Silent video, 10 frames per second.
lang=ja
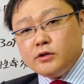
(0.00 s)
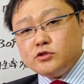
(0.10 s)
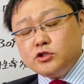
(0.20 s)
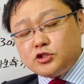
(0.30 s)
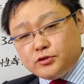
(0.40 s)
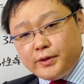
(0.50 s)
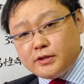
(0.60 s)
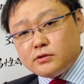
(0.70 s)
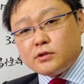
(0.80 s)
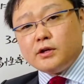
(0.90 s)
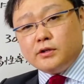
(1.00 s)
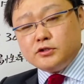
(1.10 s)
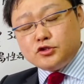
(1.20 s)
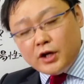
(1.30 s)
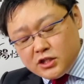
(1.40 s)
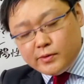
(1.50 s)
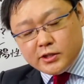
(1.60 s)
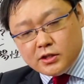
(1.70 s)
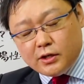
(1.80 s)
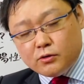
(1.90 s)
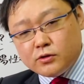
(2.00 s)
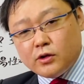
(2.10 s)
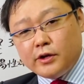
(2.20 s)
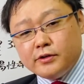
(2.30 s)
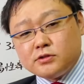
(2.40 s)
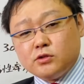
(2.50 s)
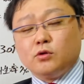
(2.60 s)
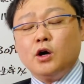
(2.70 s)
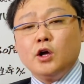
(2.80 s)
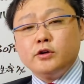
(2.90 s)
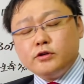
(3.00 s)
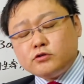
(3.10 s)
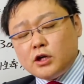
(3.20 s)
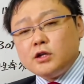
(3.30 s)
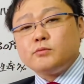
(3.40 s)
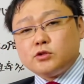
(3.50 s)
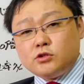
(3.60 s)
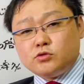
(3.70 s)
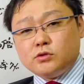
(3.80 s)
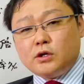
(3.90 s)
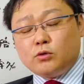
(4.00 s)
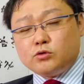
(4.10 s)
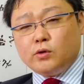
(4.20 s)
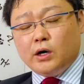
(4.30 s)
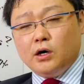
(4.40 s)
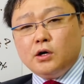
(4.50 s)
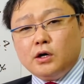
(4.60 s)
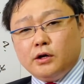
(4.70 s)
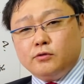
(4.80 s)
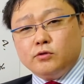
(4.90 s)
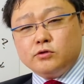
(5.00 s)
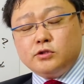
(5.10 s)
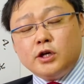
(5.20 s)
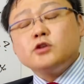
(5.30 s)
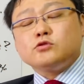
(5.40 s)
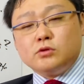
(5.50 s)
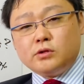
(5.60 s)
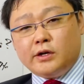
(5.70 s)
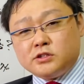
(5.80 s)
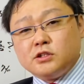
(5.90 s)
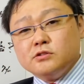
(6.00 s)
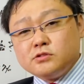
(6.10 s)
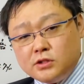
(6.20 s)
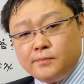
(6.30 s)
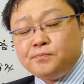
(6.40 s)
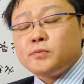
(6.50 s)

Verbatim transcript: じゃ20倍って言ったらね、18倍じゃない根拠は何ですかとか、いくらでもね、そんなことはあの言える話なんですね。